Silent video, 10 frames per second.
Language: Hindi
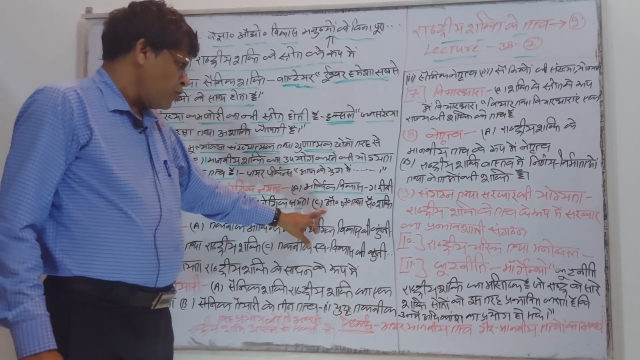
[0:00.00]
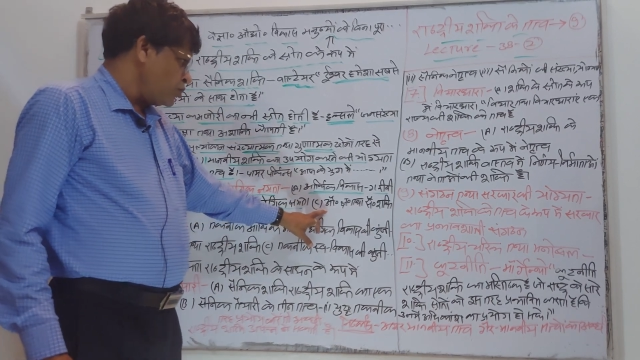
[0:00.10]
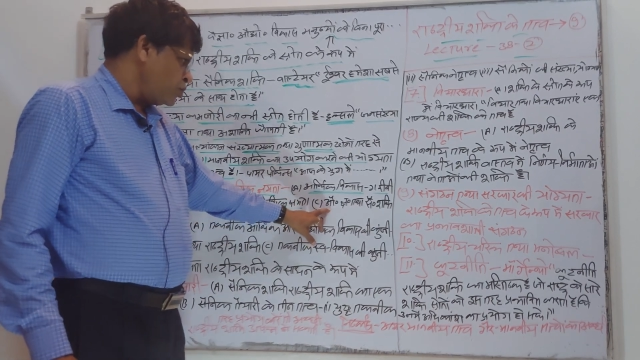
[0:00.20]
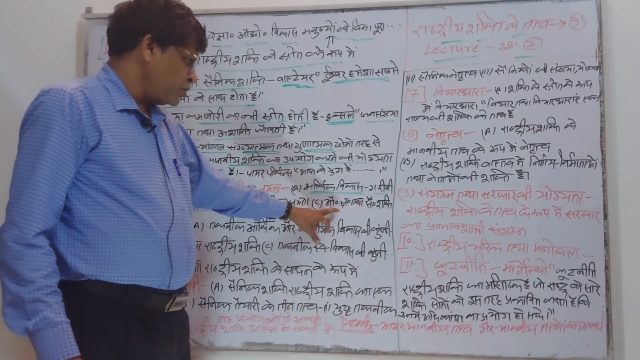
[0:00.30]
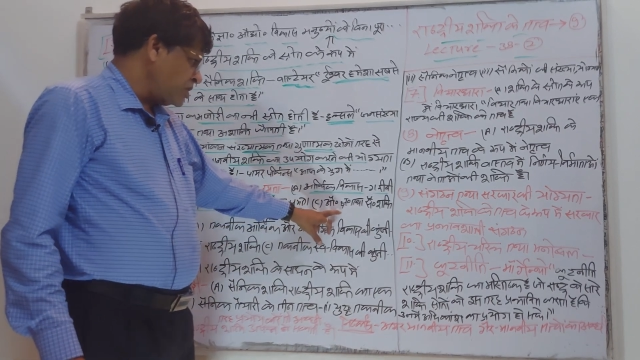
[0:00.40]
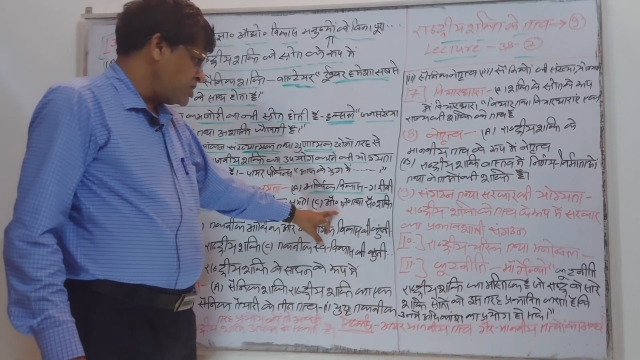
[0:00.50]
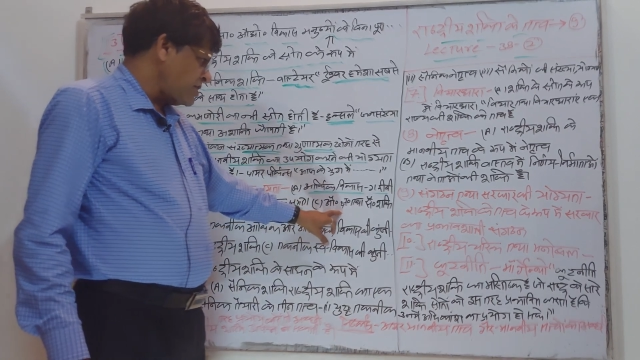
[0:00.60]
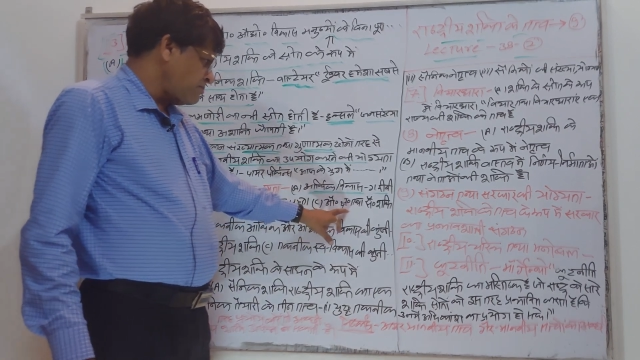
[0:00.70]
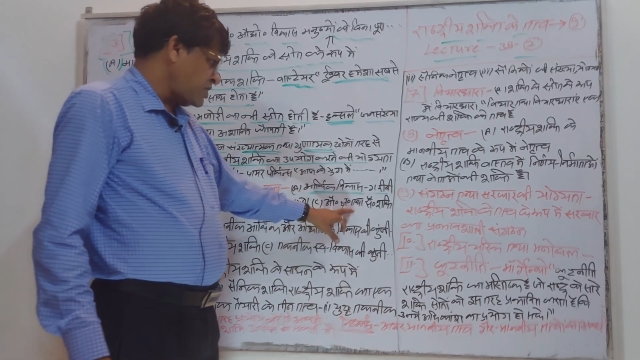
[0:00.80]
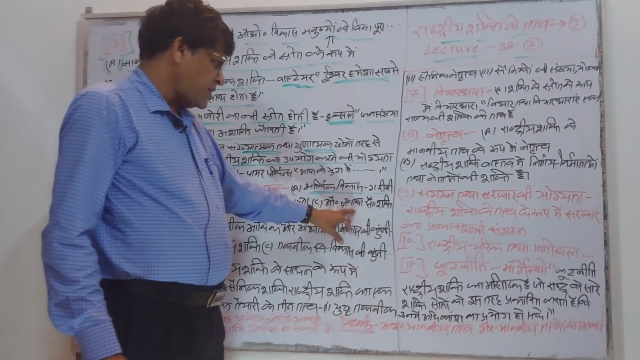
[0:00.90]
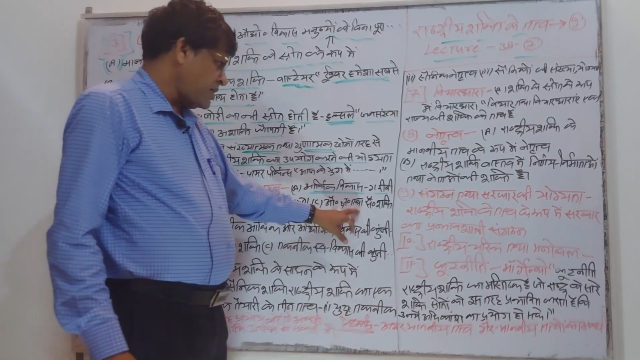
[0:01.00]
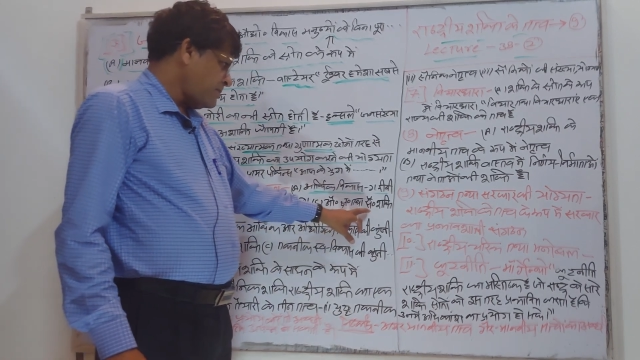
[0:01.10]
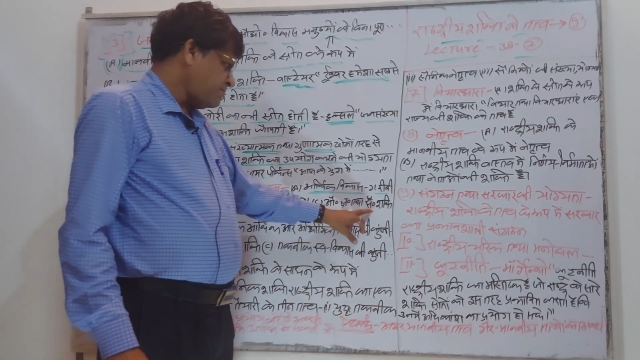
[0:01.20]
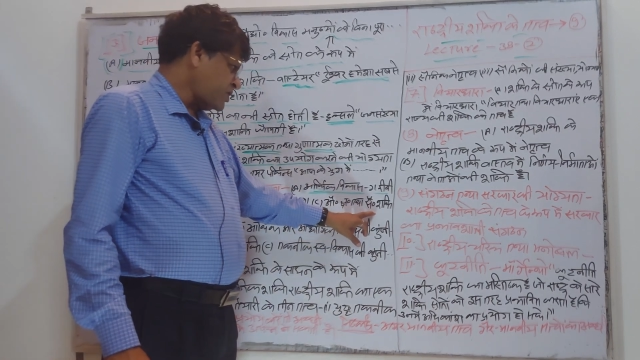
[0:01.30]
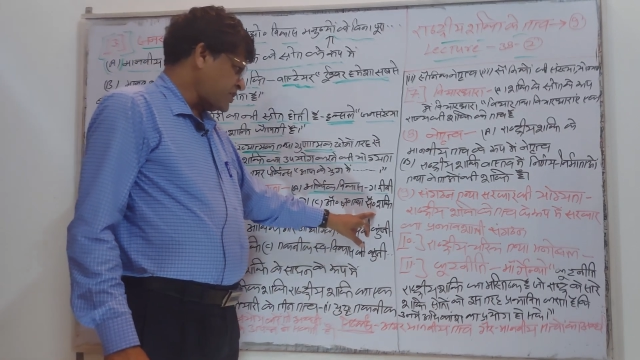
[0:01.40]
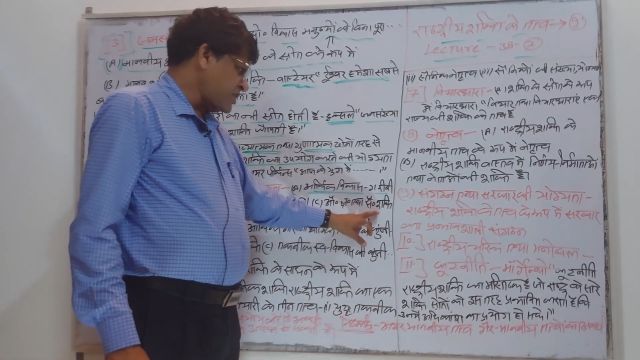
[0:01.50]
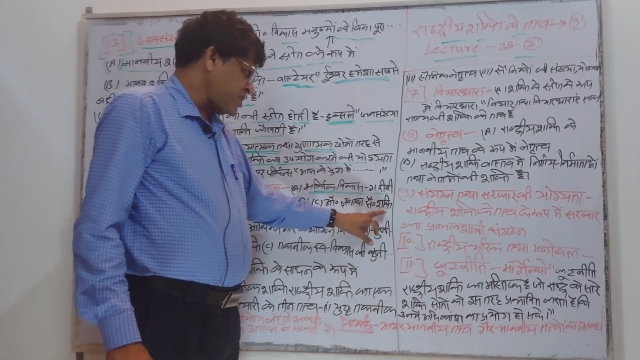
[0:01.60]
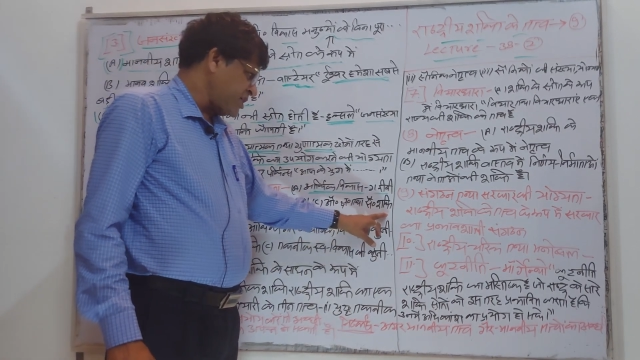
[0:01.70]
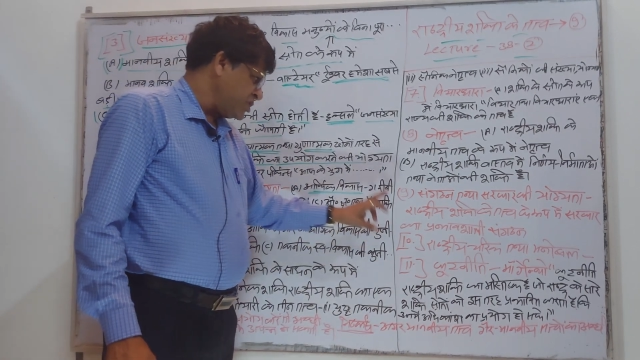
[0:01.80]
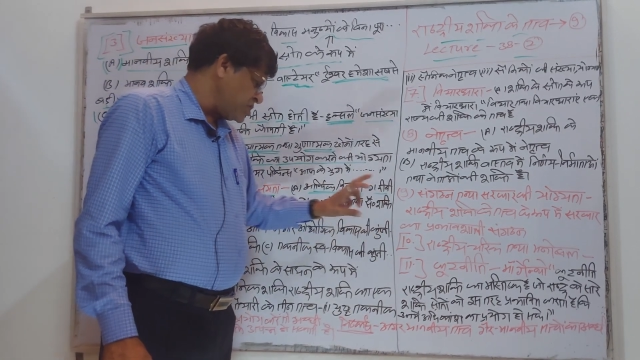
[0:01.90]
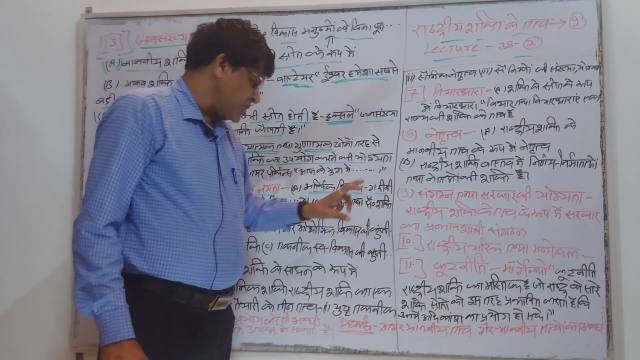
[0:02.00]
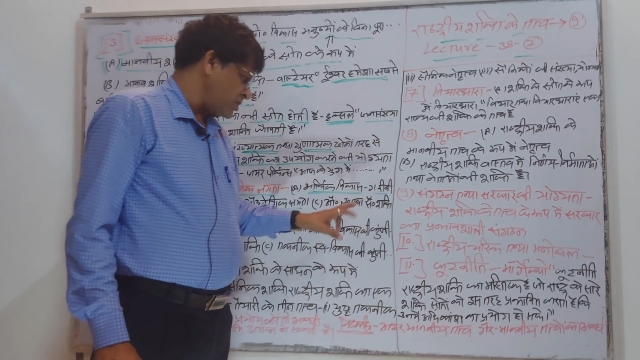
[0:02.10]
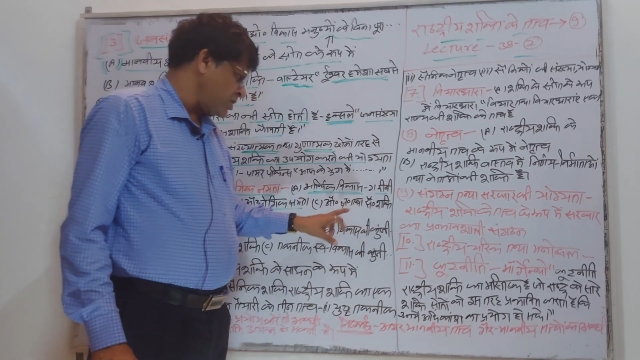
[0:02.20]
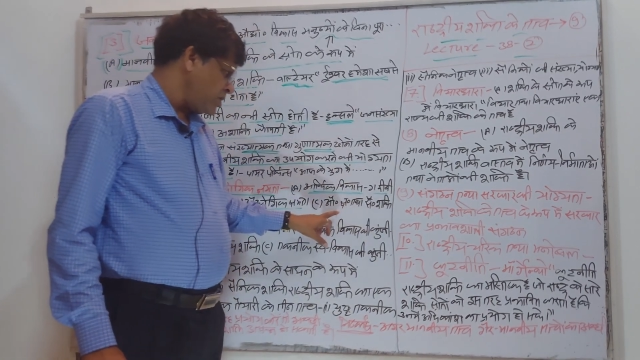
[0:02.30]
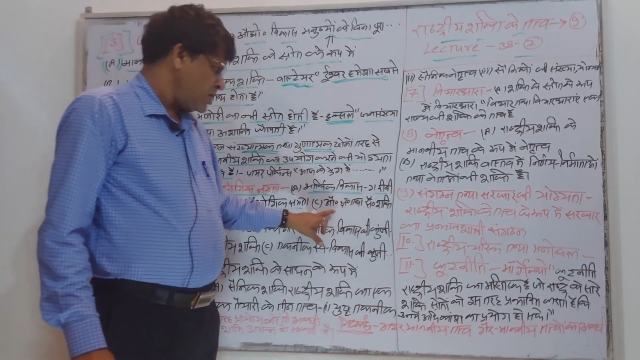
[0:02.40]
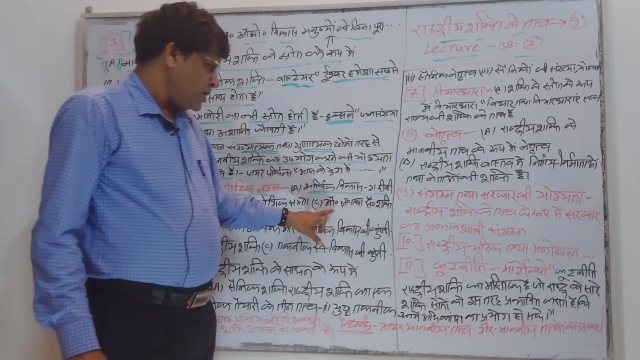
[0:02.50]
औद्योगिक क्षमता तथा सैनिक शक्ति